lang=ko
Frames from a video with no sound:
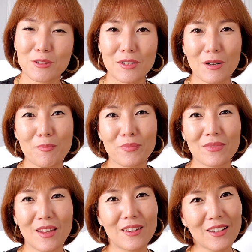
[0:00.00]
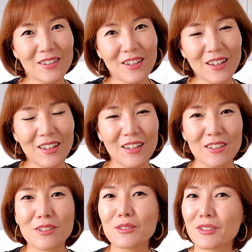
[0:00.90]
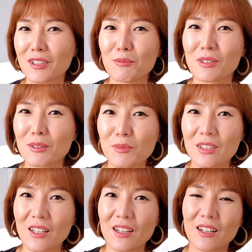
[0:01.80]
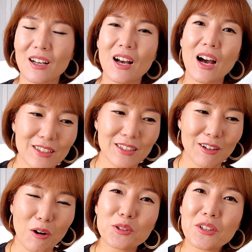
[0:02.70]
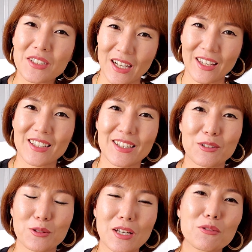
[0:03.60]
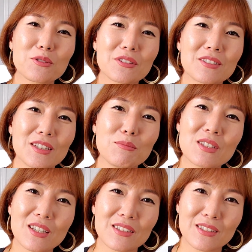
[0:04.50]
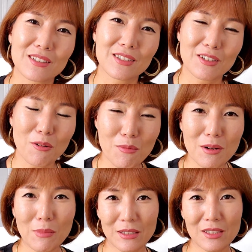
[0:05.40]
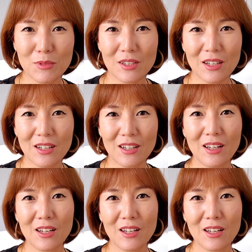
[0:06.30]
저 사람 대단한데? 이런 느낌이 듭니다. 이 언어 장애자로 살고 있는 이민자들 정말 많습니다.